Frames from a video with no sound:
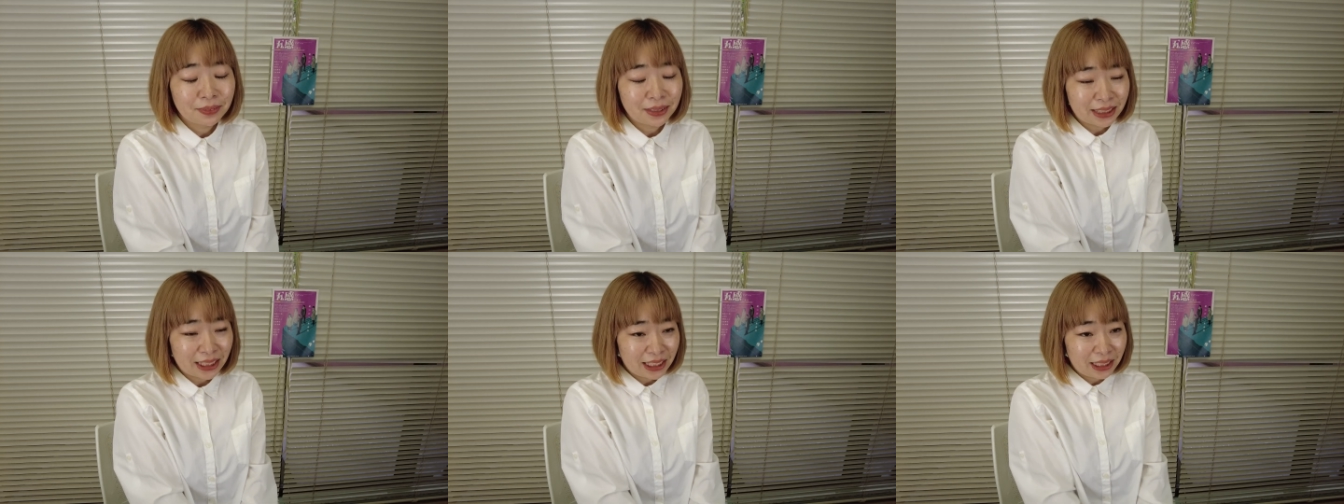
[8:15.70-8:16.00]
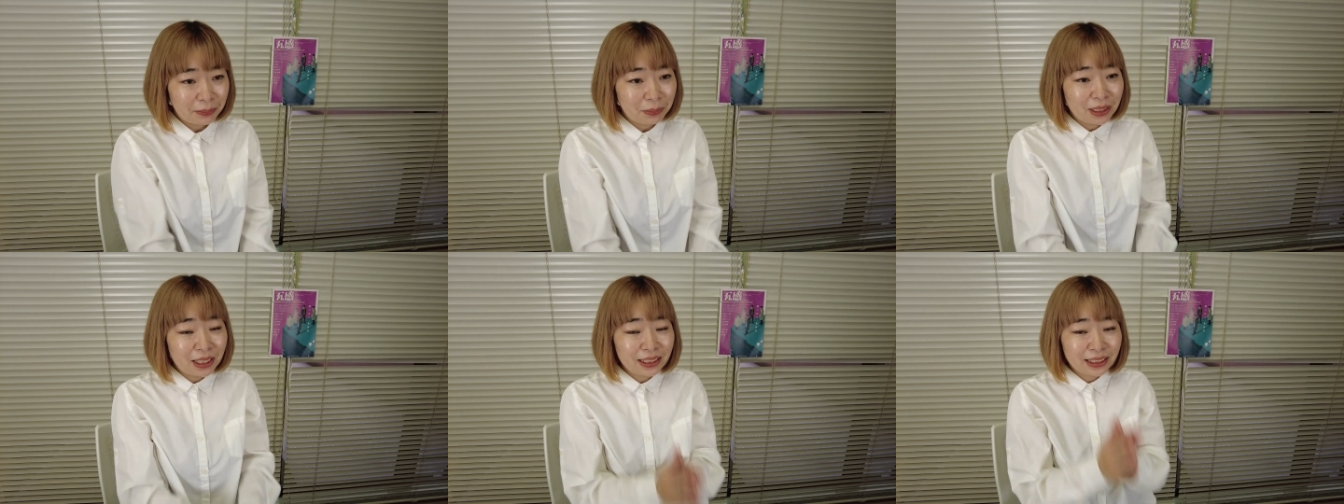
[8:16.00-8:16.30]
ぜ
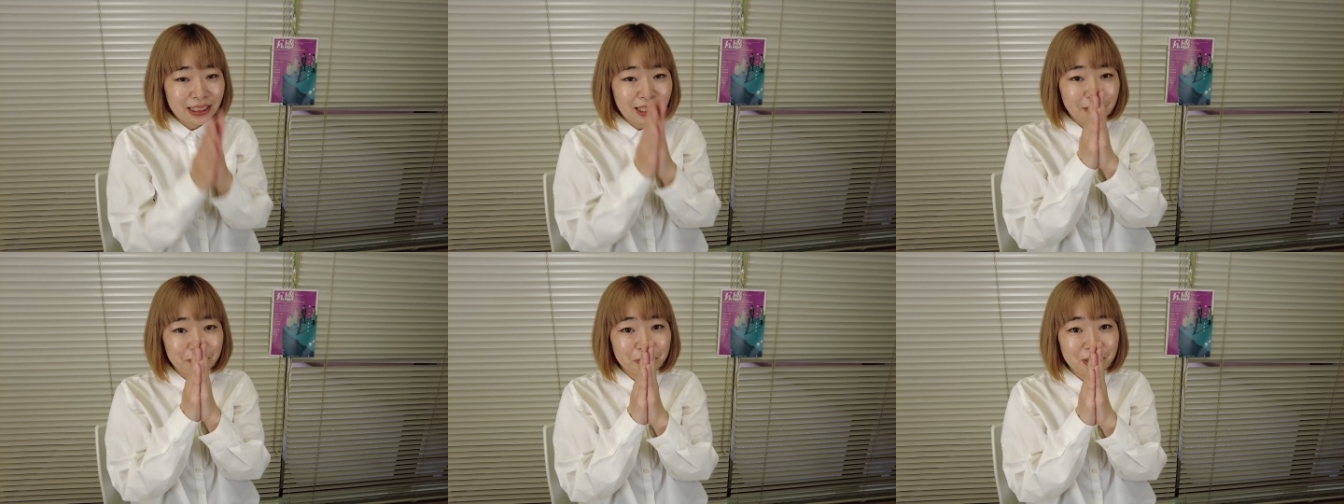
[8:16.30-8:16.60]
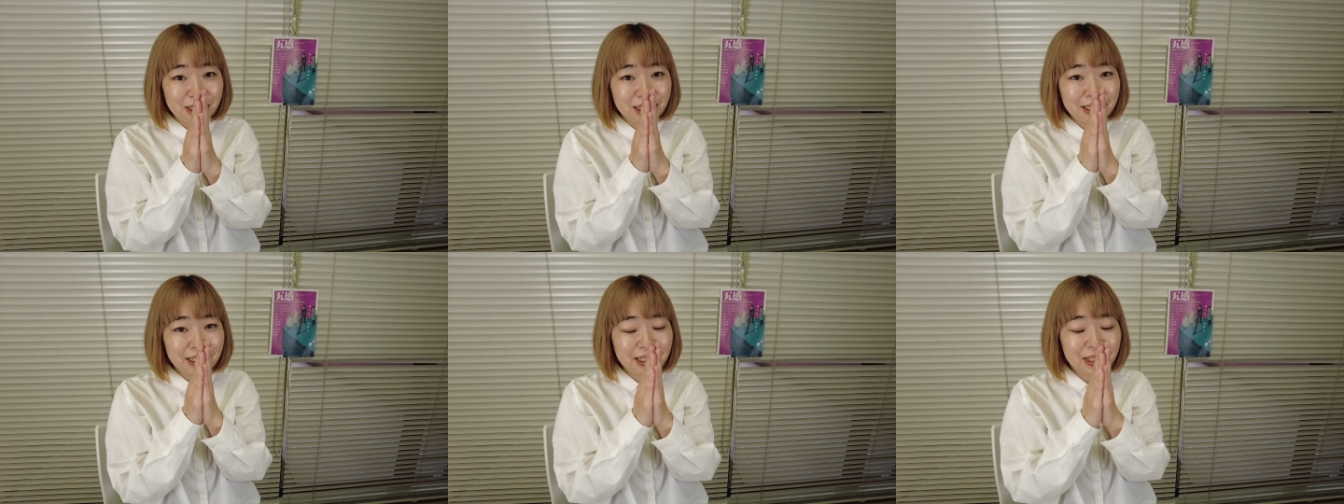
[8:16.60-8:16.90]
ひ皆さん
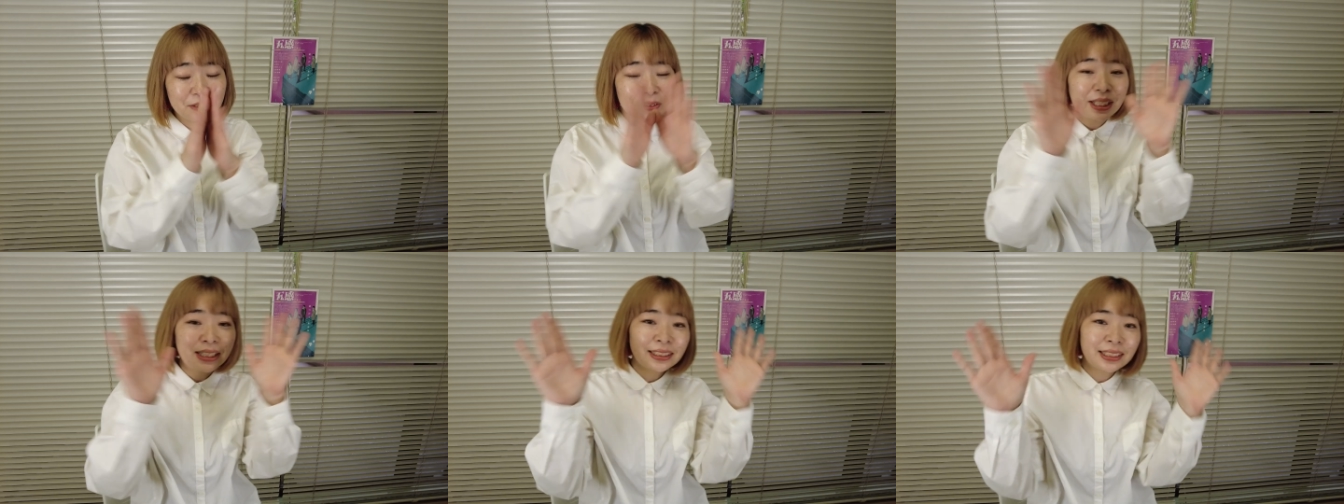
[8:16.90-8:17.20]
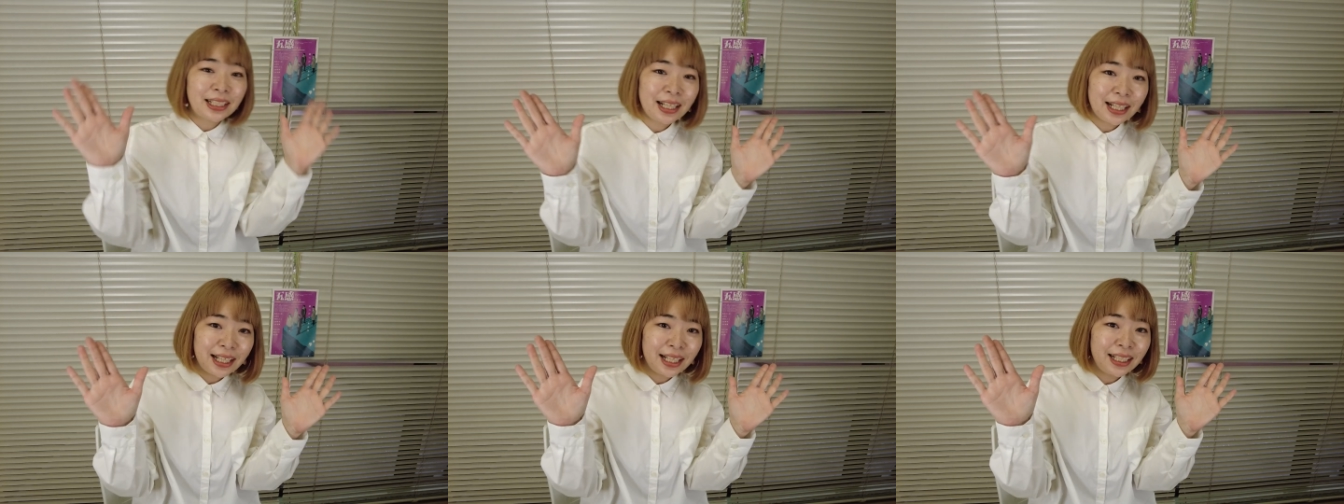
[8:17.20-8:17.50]
見に来てくだ
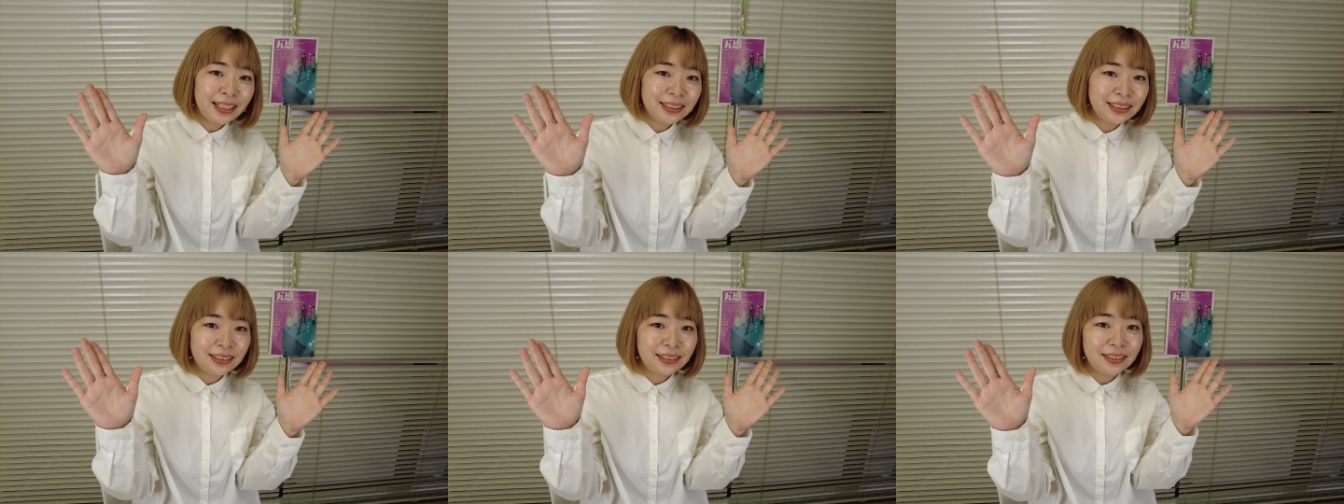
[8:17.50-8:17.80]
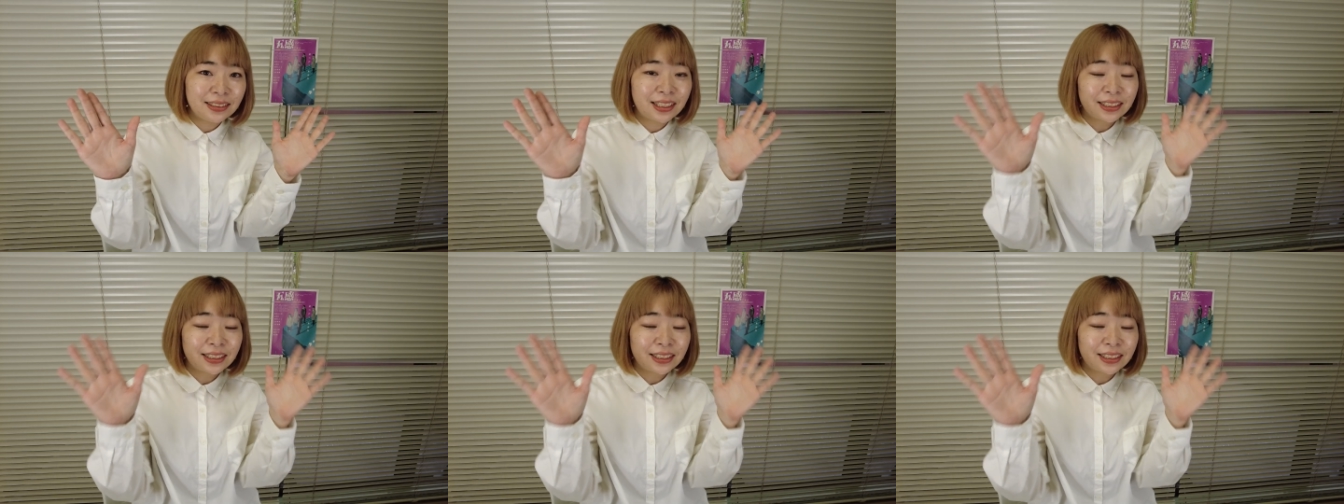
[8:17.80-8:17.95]
さい。